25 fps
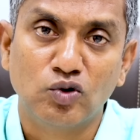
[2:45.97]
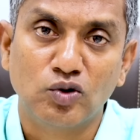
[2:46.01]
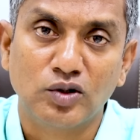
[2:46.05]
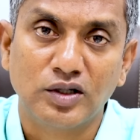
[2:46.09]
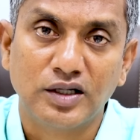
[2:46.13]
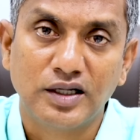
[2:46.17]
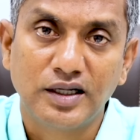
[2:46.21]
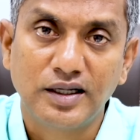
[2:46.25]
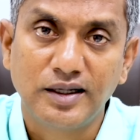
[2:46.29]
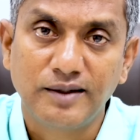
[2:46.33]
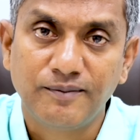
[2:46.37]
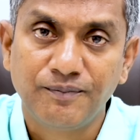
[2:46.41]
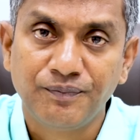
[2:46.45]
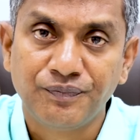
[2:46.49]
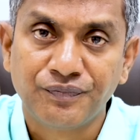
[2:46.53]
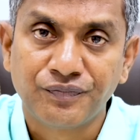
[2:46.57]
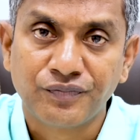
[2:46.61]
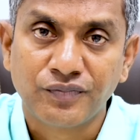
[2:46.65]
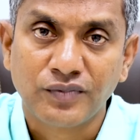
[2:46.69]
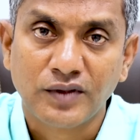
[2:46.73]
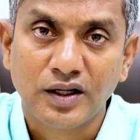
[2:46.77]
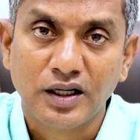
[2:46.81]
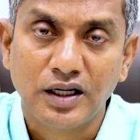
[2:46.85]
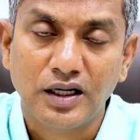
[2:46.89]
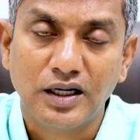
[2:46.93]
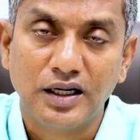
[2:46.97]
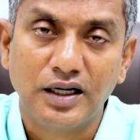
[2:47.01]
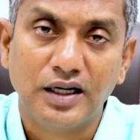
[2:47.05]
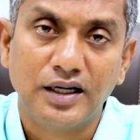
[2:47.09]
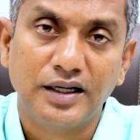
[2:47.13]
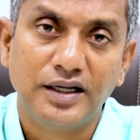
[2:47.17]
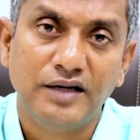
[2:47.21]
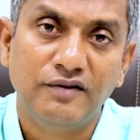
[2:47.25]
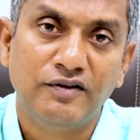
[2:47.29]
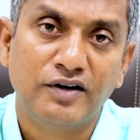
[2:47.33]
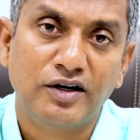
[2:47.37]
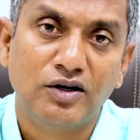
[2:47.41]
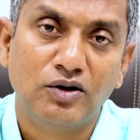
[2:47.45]
மூணில்
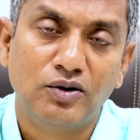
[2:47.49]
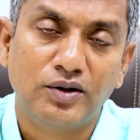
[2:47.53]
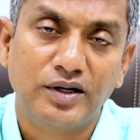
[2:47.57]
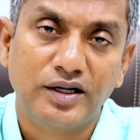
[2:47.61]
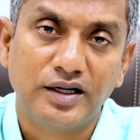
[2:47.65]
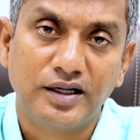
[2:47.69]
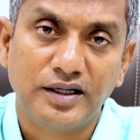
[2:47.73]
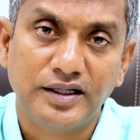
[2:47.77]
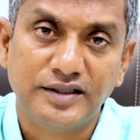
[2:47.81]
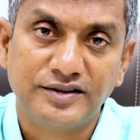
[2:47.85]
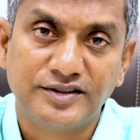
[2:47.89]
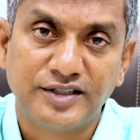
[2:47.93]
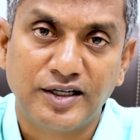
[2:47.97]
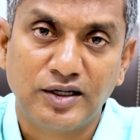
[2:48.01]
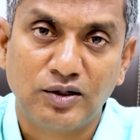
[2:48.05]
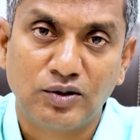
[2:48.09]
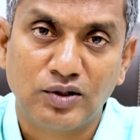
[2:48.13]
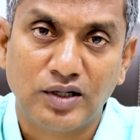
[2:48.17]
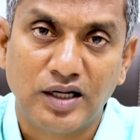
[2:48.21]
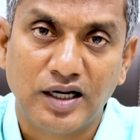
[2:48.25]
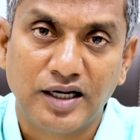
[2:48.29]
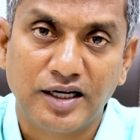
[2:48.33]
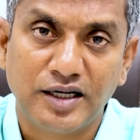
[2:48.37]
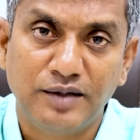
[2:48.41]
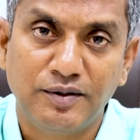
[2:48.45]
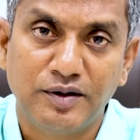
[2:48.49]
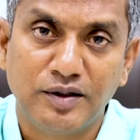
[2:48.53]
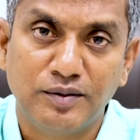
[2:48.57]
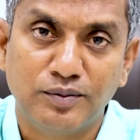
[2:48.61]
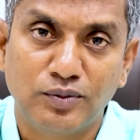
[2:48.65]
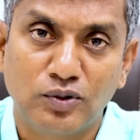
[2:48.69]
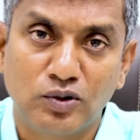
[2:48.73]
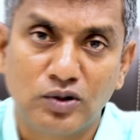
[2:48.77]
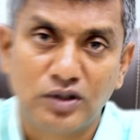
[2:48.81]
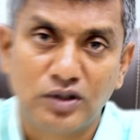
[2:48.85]
இவங்களோட இஸ்ரேலோட அக்ரிமெண்ட்